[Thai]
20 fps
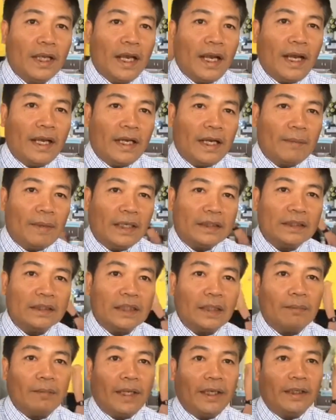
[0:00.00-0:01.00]
ให้ได้มาซึ่ง
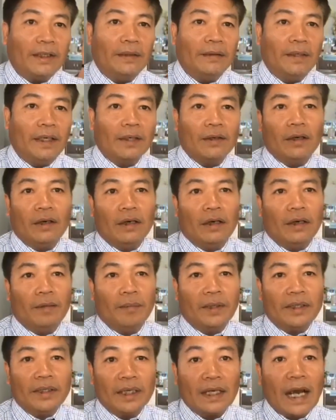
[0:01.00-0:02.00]
ตำแหน่ง นั้นก็
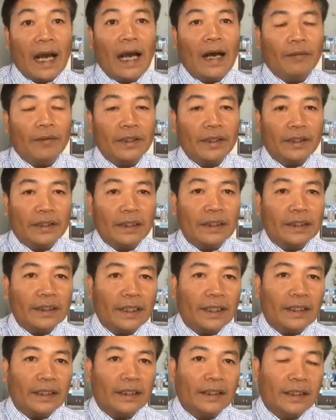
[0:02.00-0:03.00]
เป็นเนื้อข่าวที่เกิดขึ้นจ
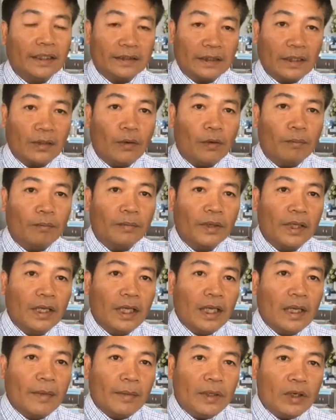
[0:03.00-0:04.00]
ริงในสังคม
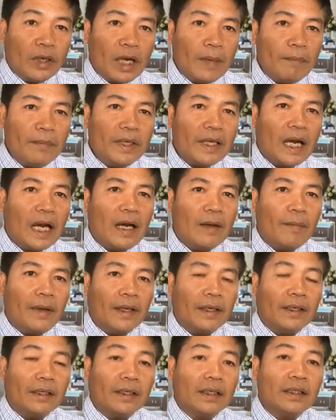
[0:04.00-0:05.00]
พี่น้องครับมีข่าวใหม่
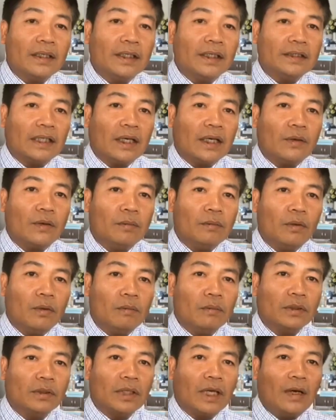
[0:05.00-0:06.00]
เกิดขึ้นในสังคมของ
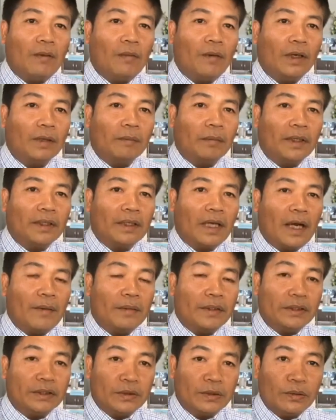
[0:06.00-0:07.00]
คุณเขาวอนปัญญา
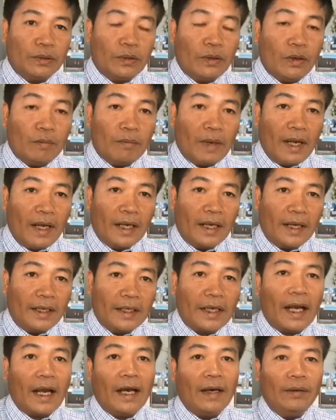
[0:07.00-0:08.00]
มีโชตออกมาไข
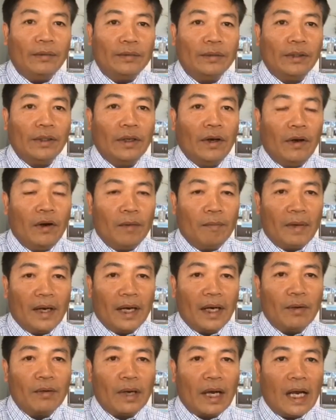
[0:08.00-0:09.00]
ข่าวออกมา
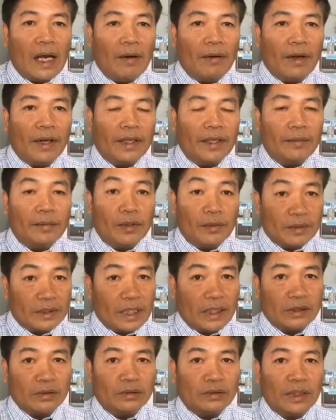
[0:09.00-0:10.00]
เล่าข่าวให้นักประ
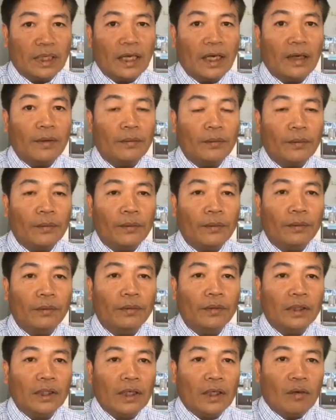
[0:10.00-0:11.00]
ชาชนได้รับรู้
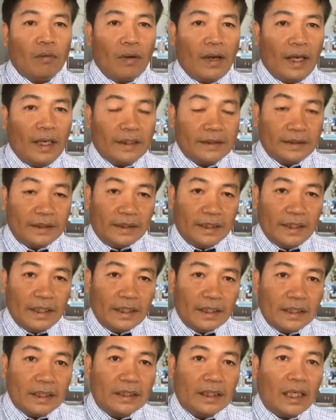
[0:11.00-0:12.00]
ว่าสิ่งที่เกิ
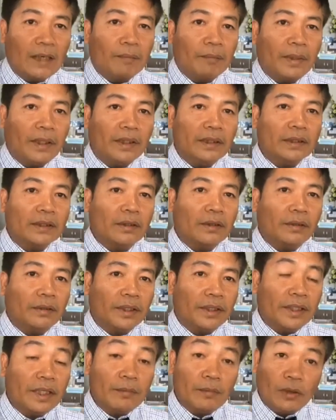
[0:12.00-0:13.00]
ดขึ้นนั้นเป็นกร
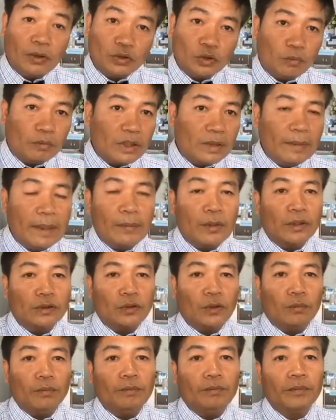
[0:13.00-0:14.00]
ณีที่เหมาะสมหรือไม่เหมาะสม